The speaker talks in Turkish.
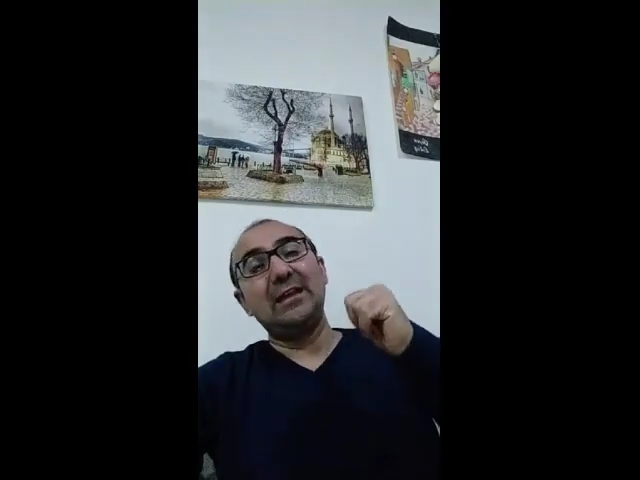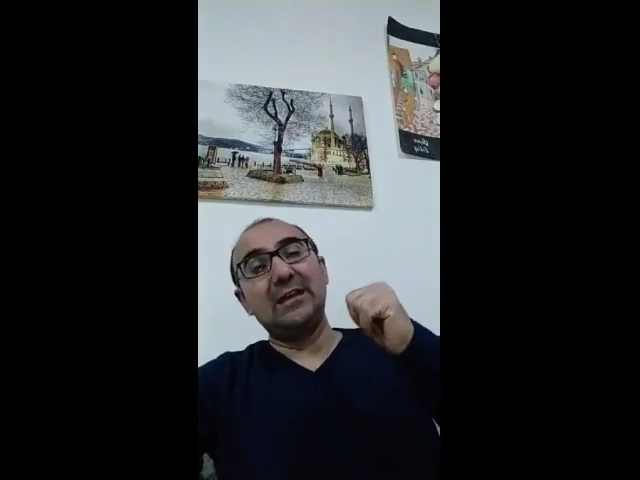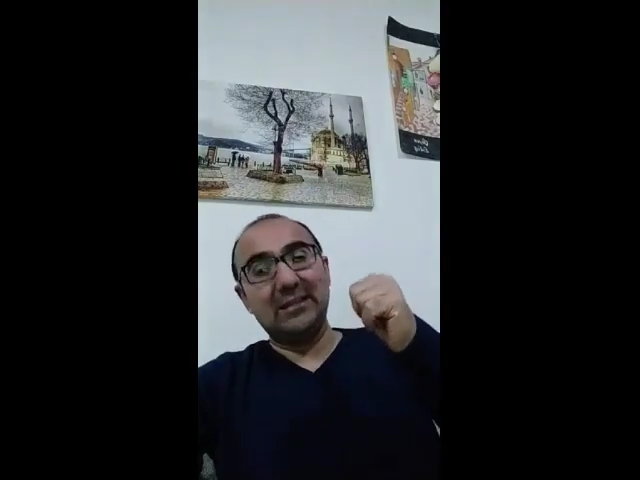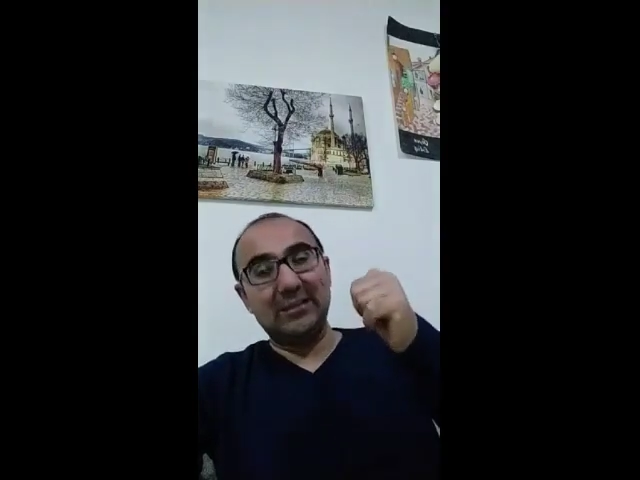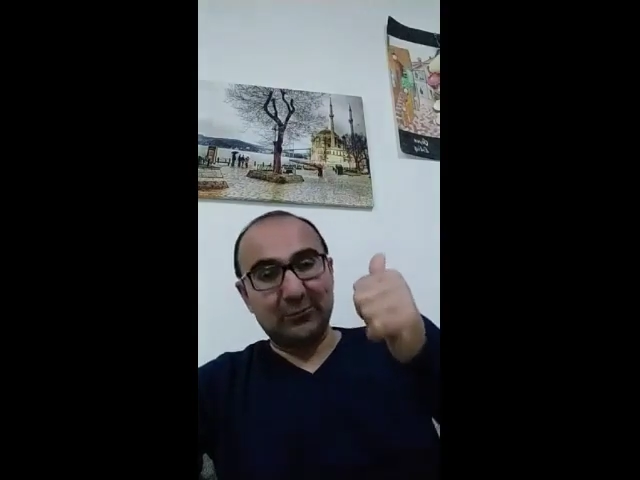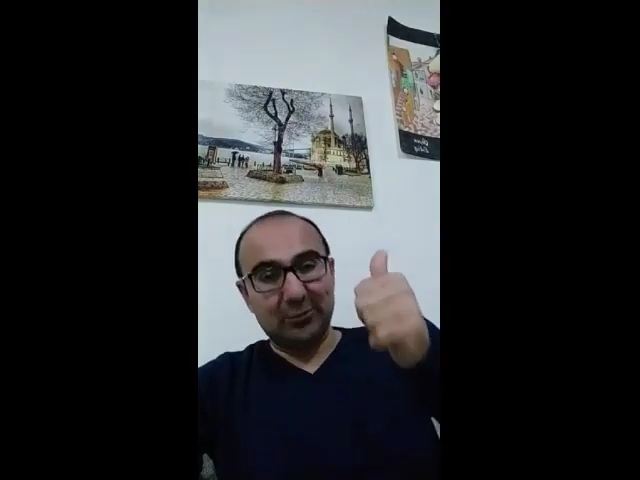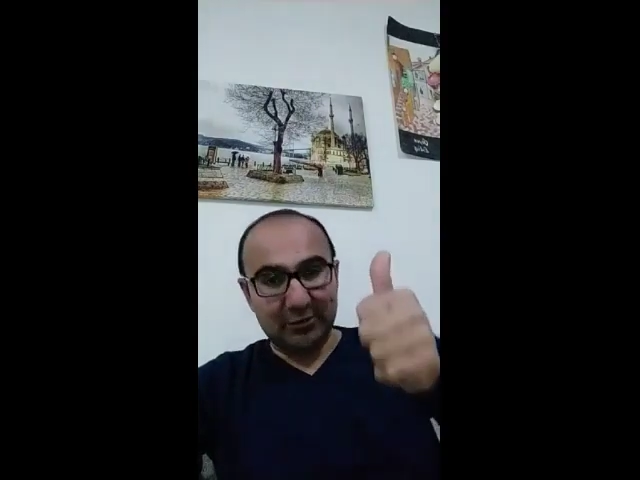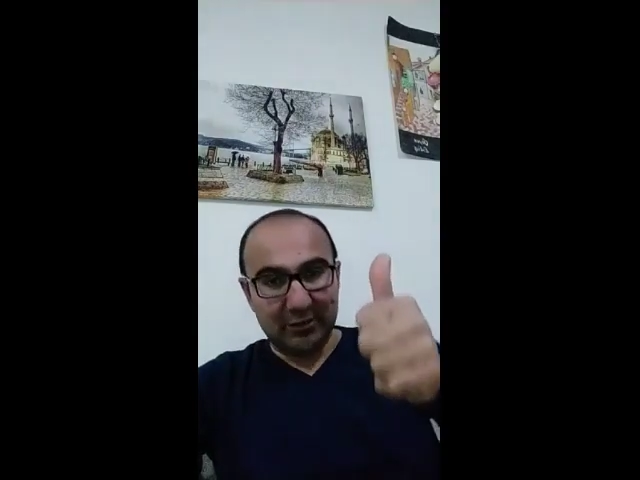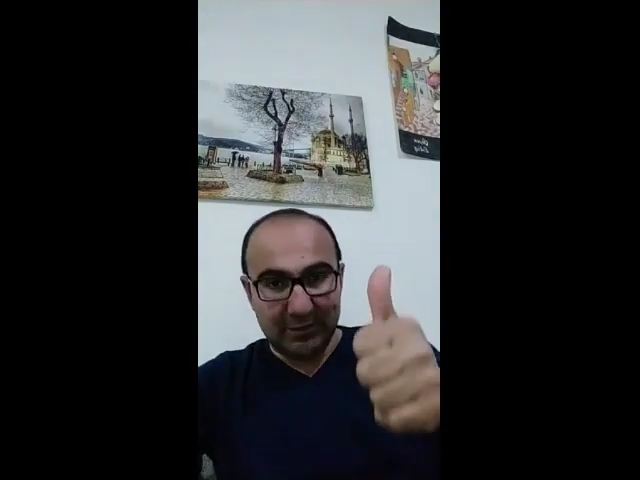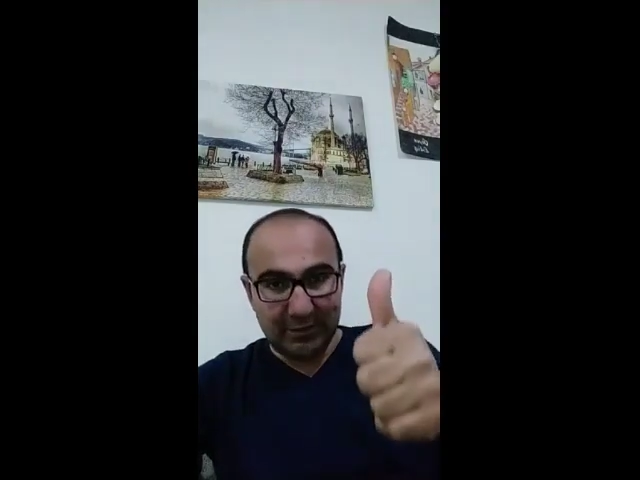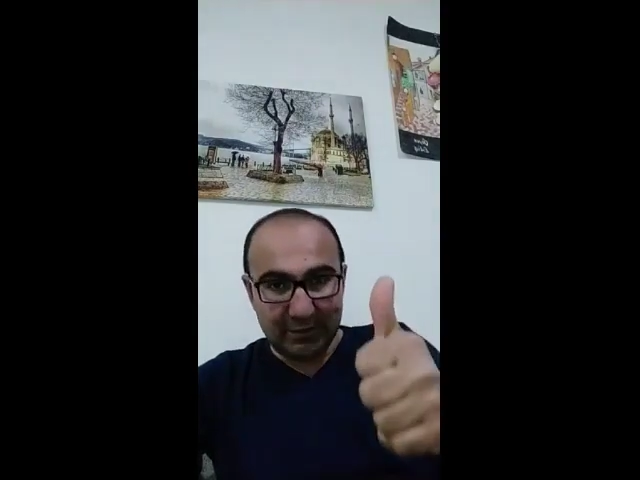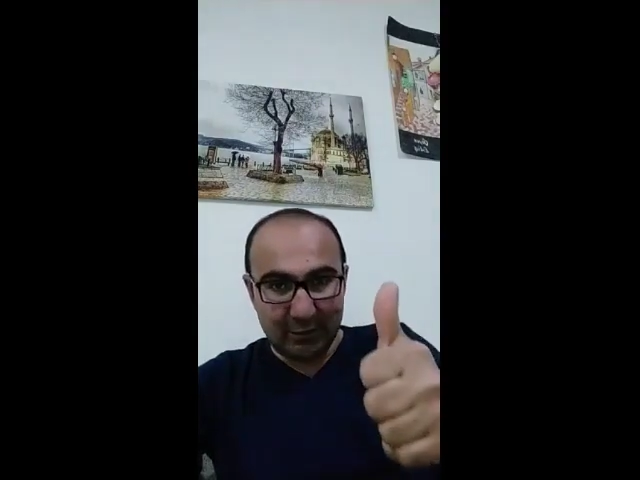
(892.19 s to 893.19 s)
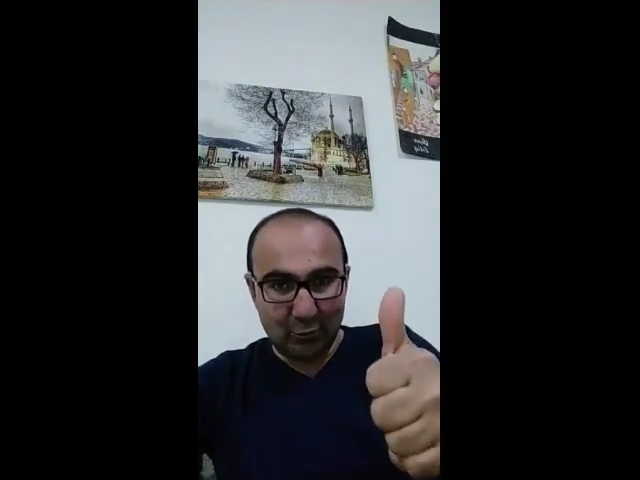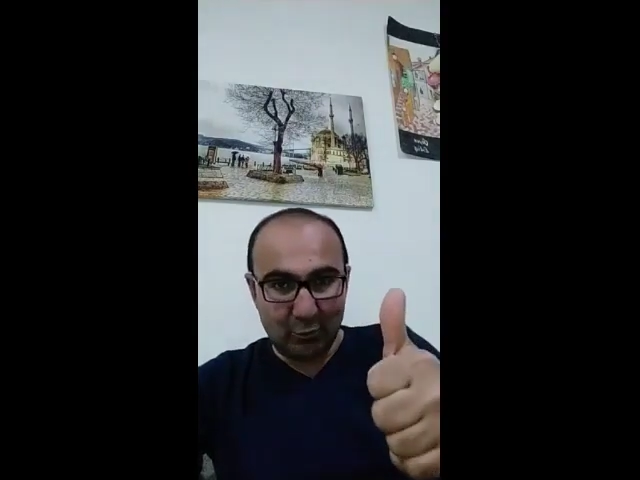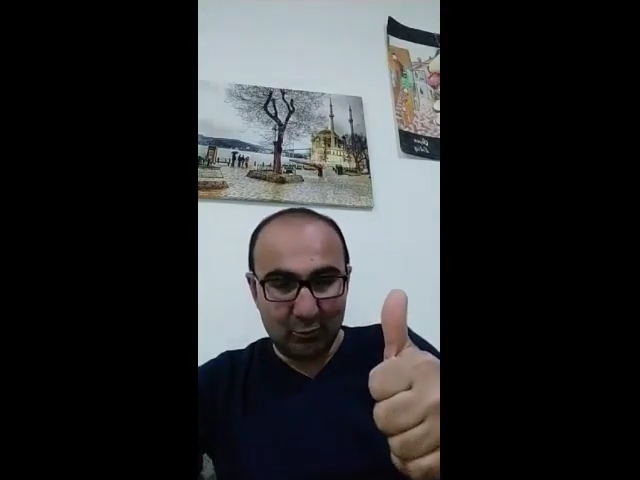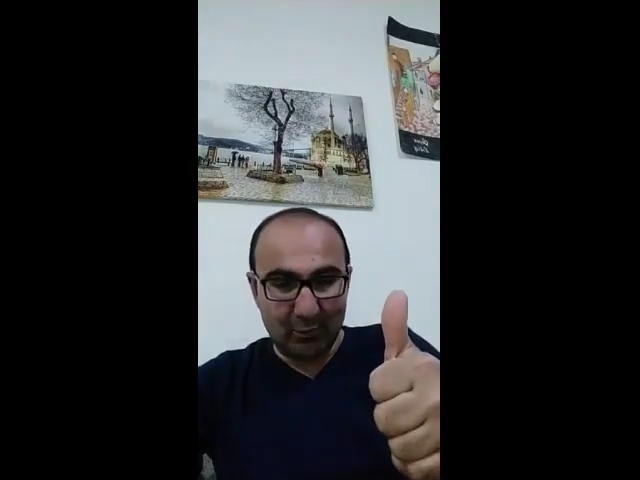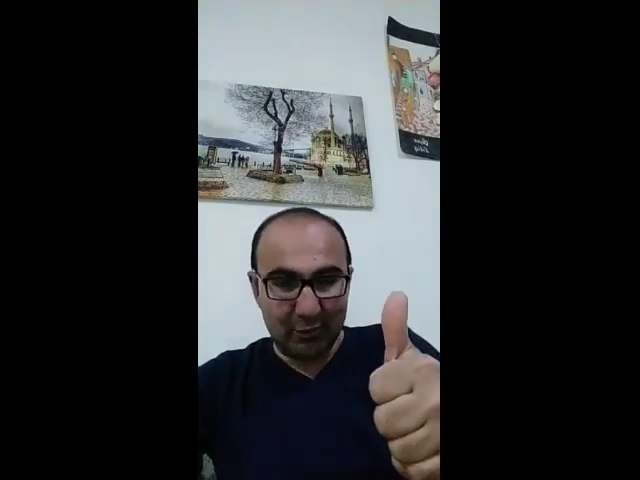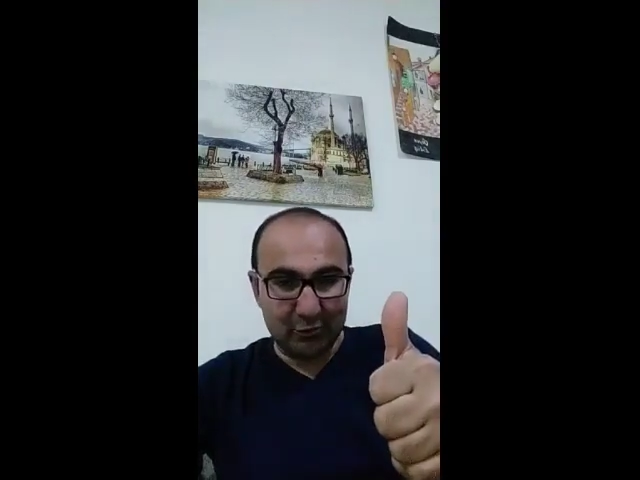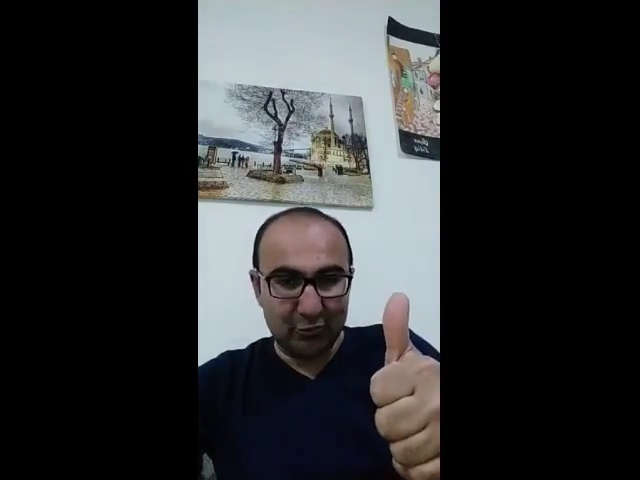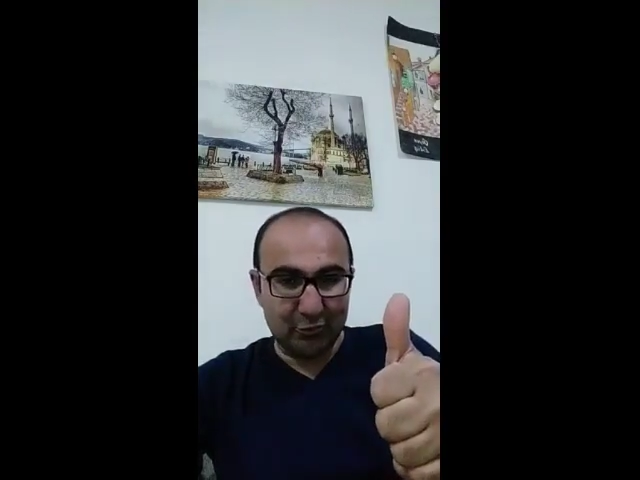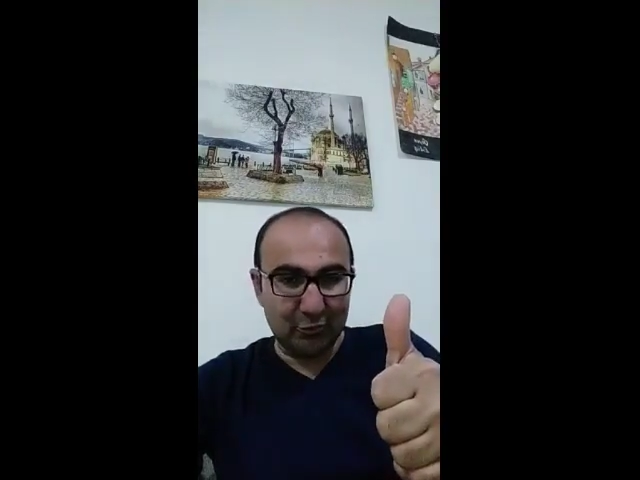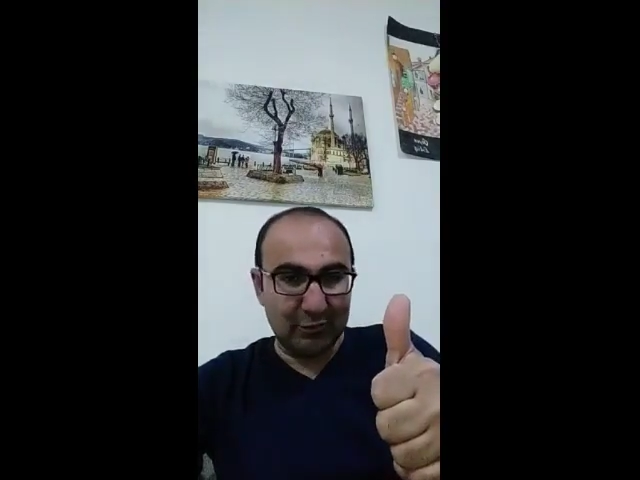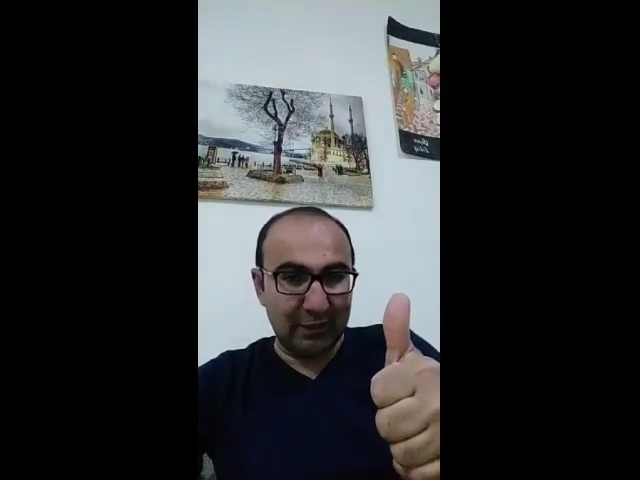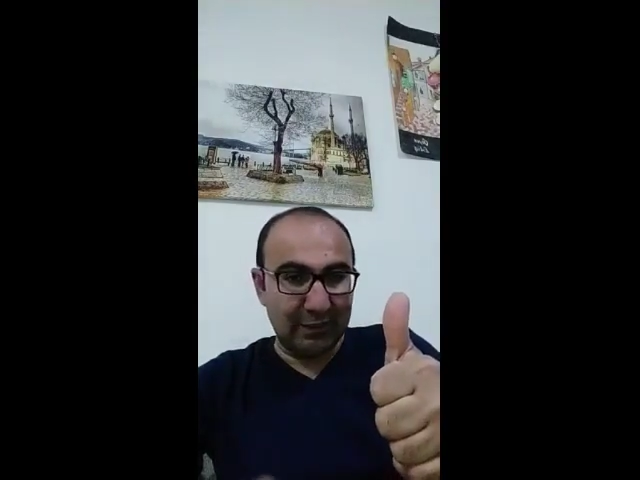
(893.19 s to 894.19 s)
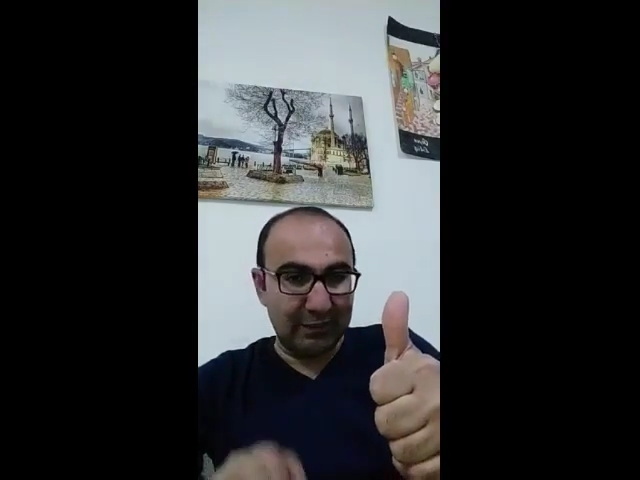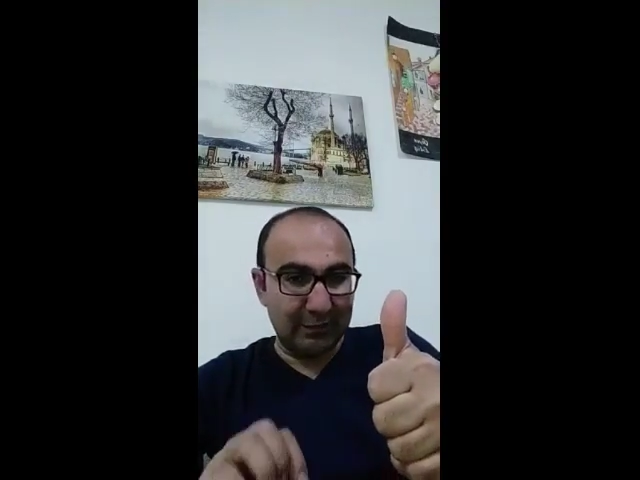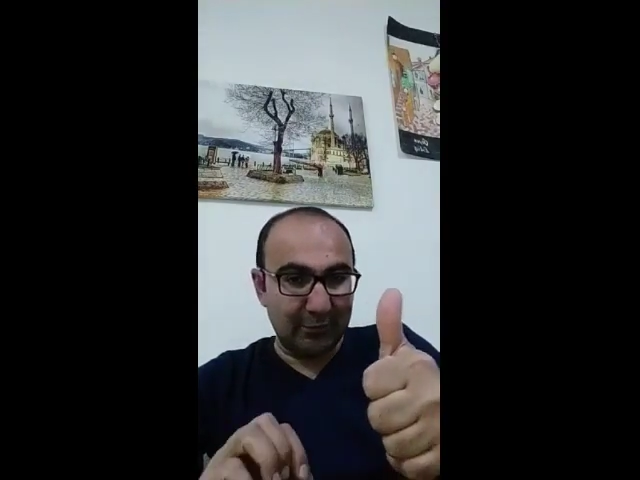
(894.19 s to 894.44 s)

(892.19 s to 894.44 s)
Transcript: İlk Türk devletinin hükümdar çocuklarının